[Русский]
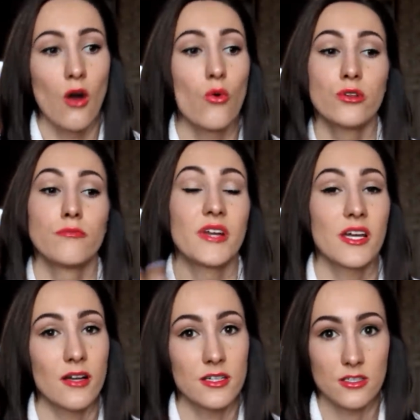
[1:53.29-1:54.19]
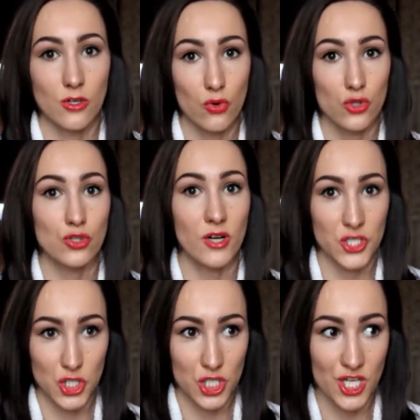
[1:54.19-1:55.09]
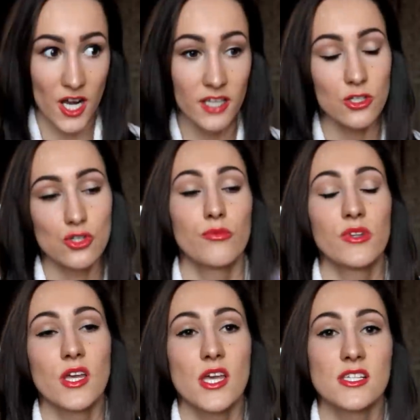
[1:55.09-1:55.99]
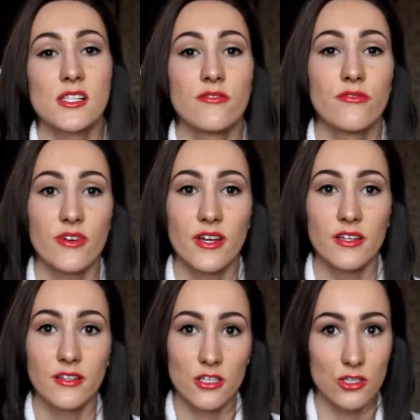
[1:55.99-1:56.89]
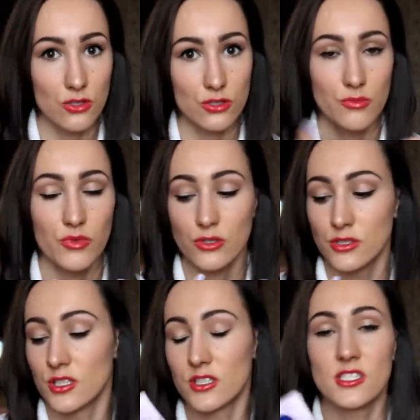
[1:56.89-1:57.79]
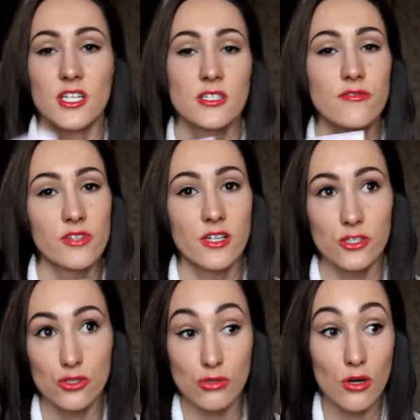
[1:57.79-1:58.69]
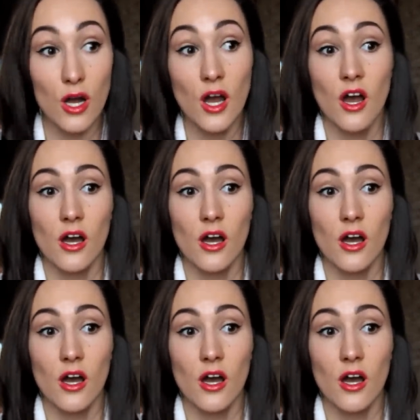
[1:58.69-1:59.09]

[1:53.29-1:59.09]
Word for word: Он прекрасно кожу очищает, особенно если вы нанесете просто это средство на лицо,